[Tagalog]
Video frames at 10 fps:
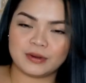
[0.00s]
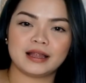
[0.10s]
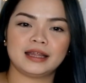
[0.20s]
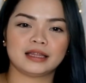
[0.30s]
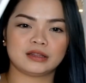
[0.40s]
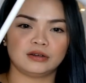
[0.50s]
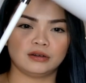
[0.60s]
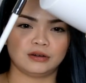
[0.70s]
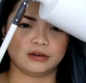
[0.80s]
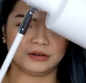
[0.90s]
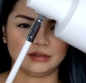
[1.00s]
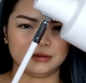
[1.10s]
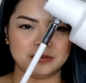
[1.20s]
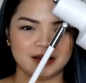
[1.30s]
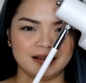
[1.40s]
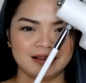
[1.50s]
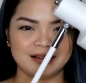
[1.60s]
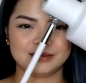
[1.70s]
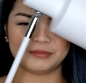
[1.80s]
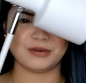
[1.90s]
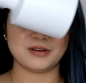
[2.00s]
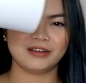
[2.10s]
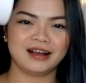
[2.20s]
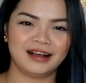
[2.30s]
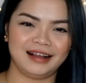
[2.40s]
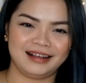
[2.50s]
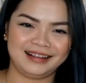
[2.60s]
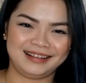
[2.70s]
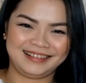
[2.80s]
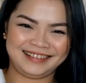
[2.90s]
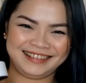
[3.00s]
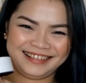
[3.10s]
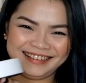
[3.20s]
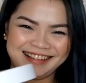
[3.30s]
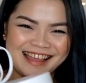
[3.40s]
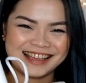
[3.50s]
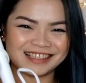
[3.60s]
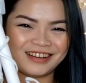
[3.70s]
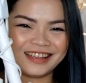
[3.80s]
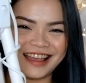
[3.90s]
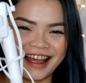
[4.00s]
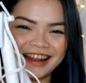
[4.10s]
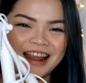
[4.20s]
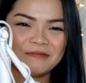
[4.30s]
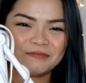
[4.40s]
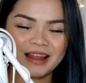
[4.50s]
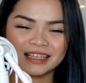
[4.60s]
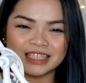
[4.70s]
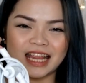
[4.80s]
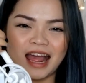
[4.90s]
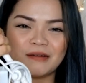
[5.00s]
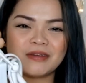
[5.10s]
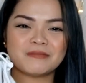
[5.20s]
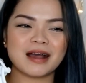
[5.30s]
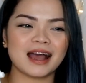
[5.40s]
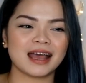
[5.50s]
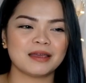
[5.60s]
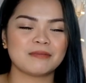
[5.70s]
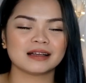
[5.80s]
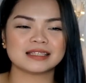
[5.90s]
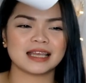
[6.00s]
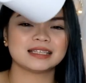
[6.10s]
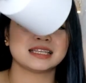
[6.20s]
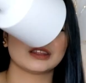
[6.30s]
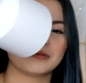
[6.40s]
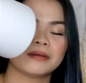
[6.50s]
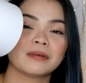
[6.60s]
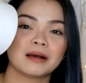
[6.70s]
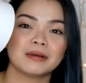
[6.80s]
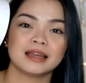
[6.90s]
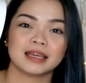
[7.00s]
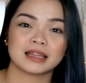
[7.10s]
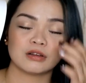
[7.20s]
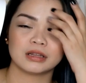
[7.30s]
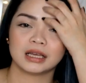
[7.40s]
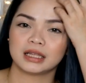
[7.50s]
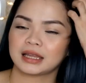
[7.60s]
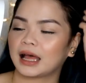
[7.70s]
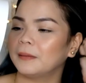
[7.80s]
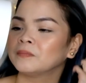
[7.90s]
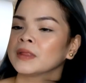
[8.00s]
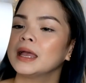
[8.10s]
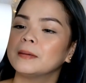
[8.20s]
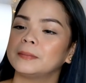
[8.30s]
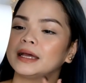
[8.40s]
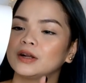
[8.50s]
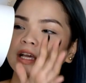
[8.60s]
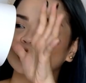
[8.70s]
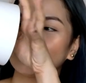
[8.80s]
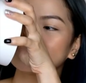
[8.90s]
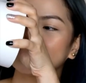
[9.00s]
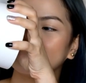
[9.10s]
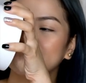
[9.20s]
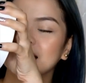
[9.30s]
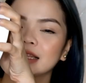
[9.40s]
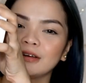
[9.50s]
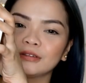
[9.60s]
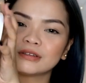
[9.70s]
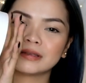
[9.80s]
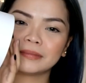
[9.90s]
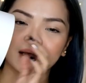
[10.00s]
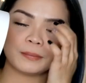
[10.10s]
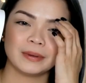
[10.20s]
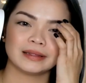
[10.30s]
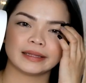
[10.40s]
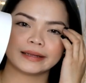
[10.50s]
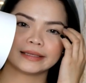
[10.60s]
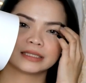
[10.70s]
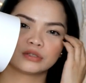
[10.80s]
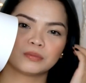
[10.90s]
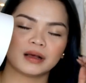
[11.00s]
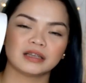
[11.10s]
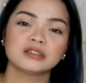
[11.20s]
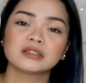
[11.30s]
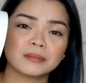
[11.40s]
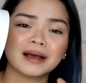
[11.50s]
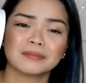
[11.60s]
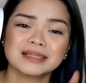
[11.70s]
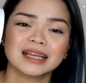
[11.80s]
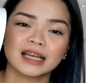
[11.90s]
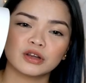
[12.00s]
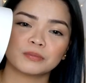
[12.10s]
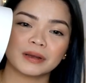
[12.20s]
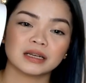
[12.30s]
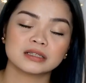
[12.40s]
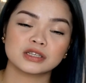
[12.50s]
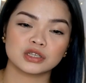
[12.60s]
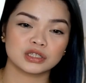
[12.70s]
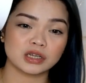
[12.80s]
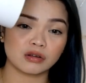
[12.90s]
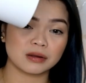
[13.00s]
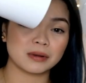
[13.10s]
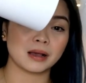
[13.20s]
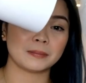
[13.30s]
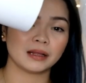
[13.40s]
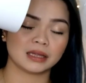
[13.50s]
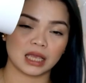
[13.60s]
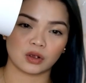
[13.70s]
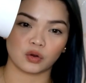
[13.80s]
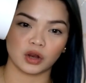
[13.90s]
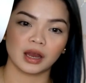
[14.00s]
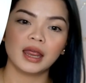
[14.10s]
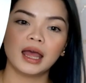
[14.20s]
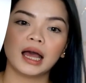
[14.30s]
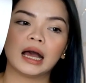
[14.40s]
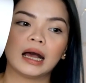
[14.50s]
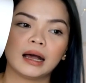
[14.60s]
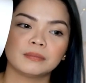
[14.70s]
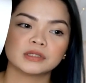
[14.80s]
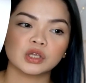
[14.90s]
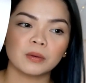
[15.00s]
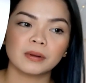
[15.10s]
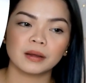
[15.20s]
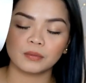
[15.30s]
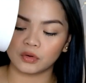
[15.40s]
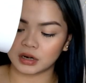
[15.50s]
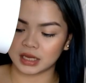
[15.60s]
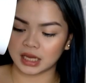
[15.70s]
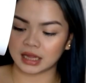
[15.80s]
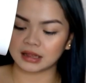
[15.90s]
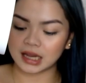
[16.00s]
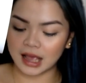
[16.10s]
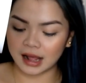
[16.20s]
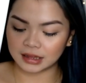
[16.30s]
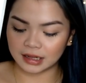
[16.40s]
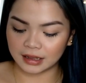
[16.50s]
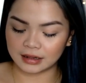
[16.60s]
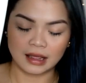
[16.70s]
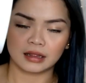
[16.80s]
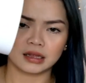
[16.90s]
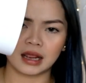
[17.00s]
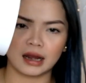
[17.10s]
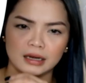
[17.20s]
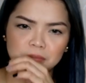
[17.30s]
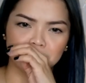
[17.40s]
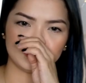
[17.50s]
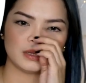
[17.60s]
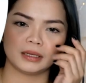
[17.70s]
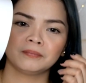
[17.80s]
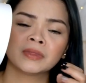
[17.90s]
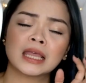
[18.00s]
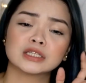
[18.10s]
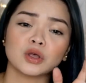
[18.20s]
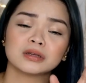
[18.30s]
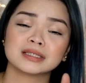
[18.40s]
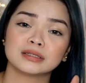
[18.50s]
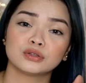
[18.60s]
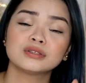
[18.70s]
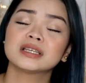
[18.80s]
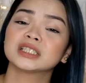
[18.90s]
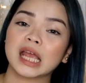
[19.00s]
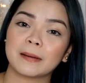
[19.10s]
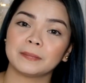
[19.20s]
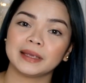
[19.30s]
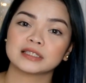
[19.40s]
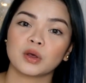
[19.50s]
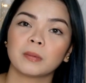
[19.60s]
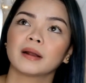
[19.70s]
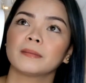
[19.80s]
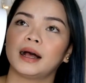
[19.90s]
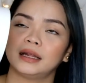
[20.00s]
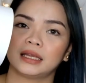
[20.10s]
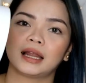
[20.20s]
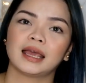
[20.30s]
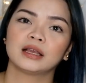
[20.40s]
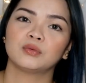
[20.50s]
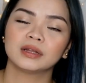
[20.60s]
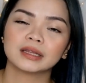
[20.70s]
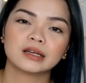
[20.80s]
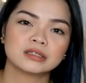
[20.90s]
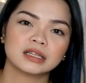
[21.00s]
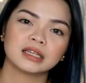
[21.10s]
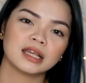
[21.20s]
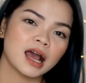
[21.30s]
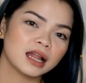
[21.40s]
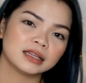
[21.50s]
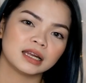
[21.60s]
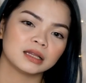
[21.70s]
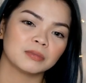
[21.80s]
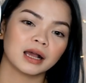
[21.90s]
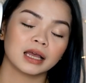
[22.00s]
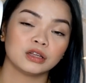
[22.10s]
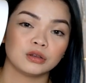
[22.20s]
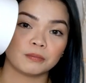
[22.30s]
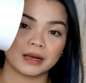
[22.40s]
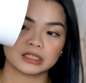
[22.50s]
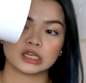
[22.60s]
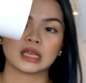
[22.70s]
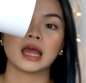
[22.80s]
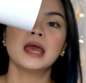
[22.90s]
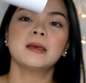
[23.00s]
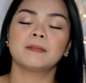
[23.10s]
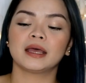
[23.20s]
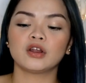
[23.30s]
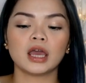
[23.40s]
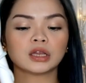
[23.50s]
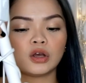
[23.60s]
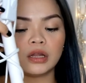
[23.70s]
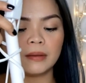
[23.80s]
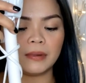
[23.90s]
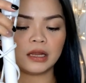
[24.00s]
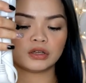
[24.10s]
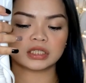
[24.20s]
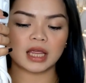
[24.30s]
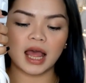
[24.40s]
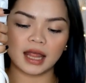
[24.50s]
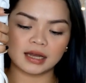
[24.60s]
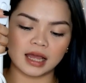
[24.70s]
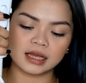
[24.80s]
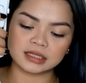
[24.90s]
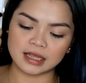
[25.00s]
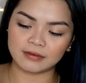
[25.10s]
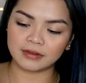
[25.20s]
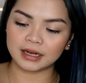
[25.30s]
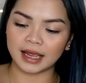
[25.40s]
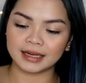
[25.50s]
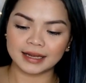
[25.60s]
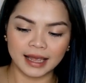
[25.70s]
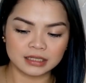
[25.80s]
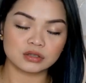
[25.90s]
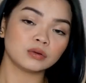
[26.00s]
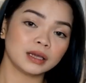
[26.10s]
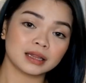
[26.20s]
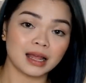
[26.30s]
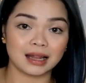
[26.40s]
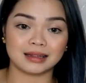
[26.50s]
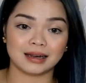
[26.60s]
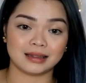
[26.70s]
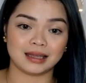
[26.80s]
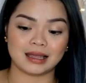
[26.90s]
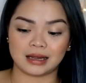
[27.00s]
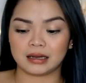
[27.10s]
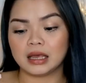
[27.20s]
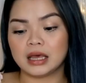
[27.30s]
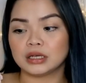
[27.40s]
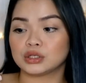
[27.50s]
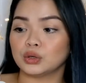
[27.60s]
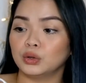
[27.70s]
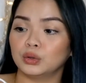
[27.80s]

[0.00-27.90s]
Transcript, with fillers: one, ito. O, di ba? Bongga. So, ayan. Lamp lang siya. May mga ibang size nito. May mga maliit ako nakita. Pero ito kasi, nakikita ko to sa mga Pinterest. So, mga, yung sa mga, basta ganun, pag nagsasearch ako ng mga pang decor, um, sobrang mura niya. 300, eh, 350. So, dun sa Shopee, sobrang mahal niya. Like, 1,300. Mga ganun yung presyo niya. Pero ito, nabili ko siya ng 799. So, 800. Ayan. So,